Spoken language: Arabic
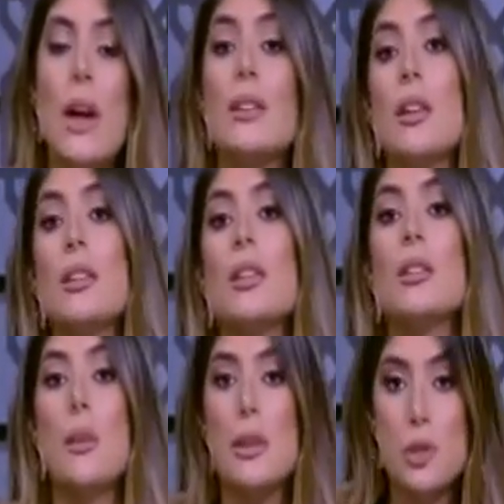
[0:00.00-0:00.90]
حاطه خطه
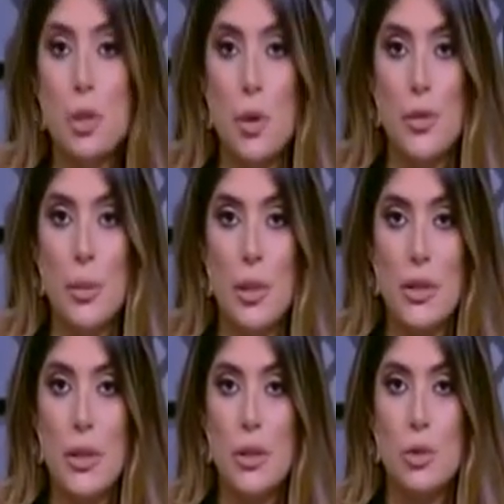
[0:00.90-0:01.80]
للتوسع في
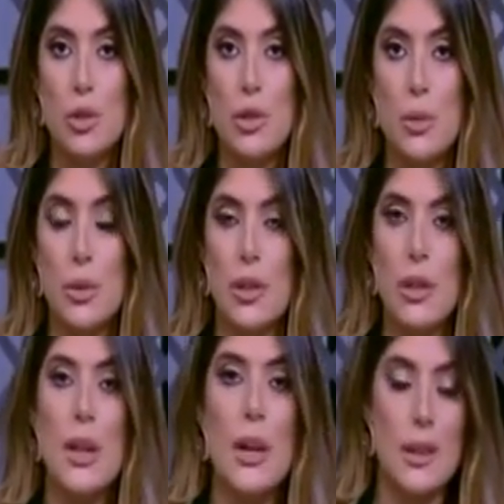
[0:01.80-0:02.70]
المناطق اللوجستيه
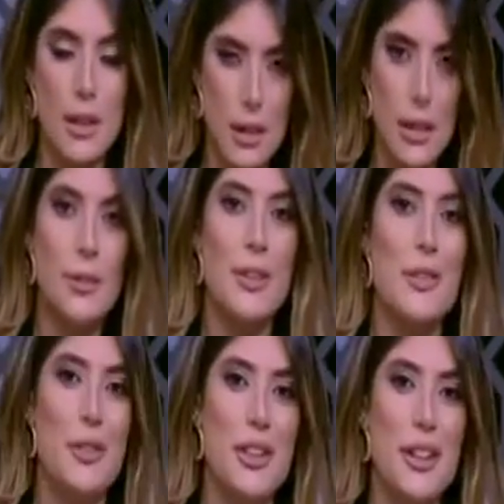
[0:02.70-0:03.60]
والتجاريه اكيد هنعرف خلال
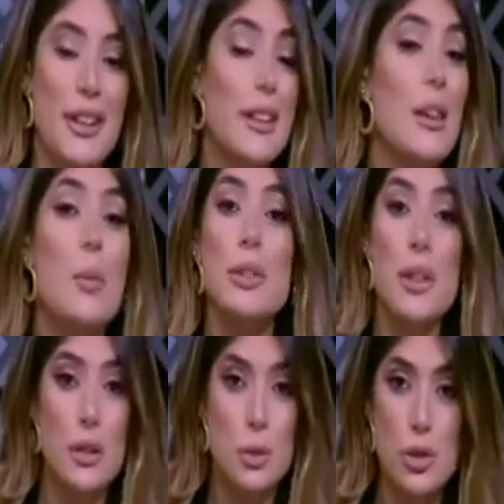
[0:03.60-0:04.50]
الفقره يعني ايه
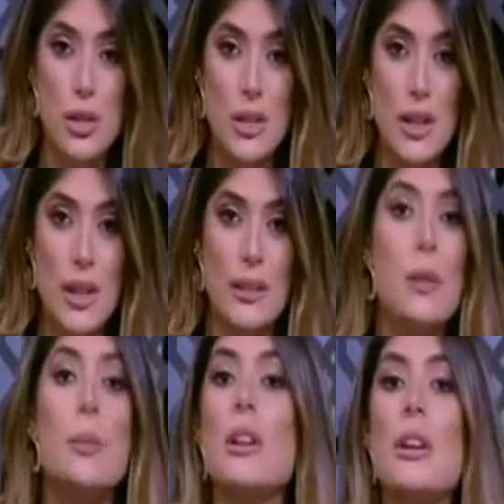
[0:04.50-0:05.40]
منطقه لوجستيه يعني
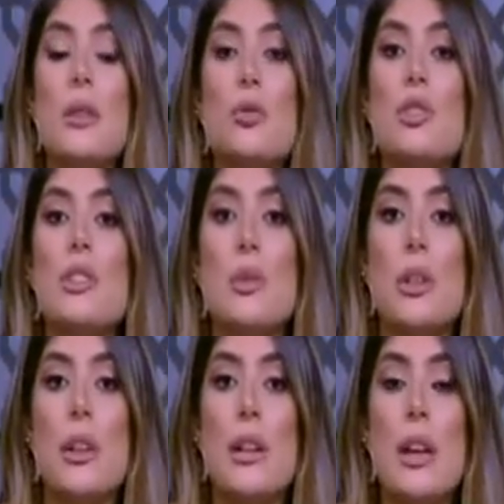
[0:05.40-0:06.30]
ايه منطقه لوجستيه
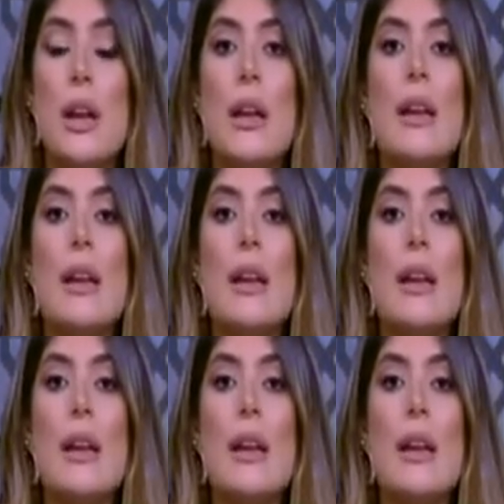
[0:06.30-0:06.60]
وتجاريه